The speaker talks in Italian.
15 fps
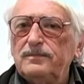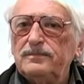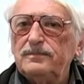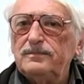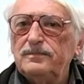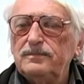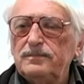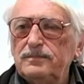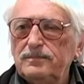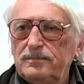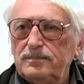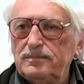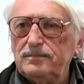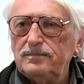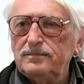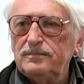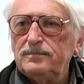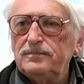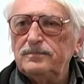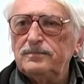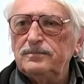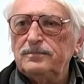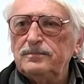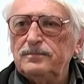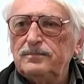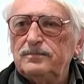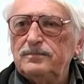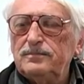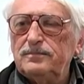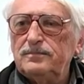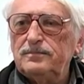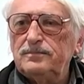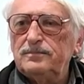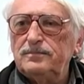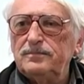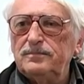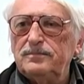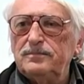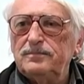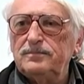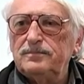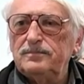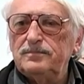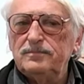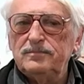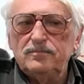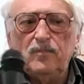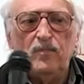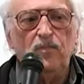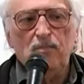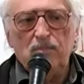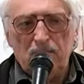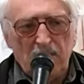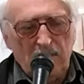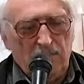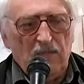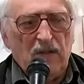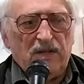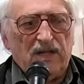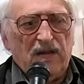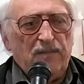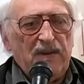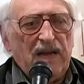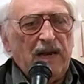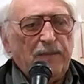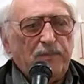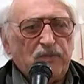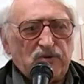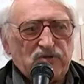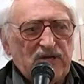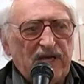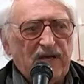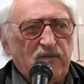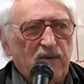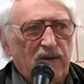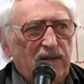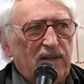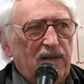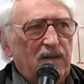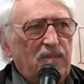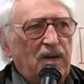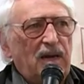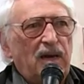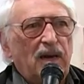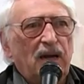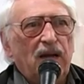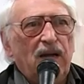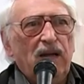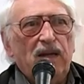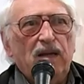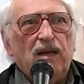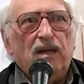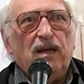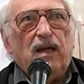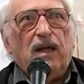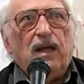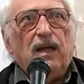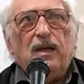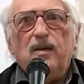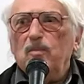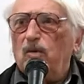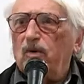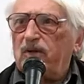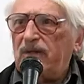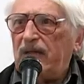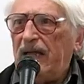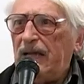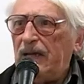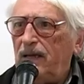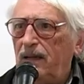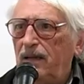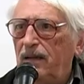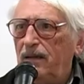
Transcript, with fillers: anni dopo, Telebiella prosegue? No, Telebiella prosegue, Telebiella è immortale.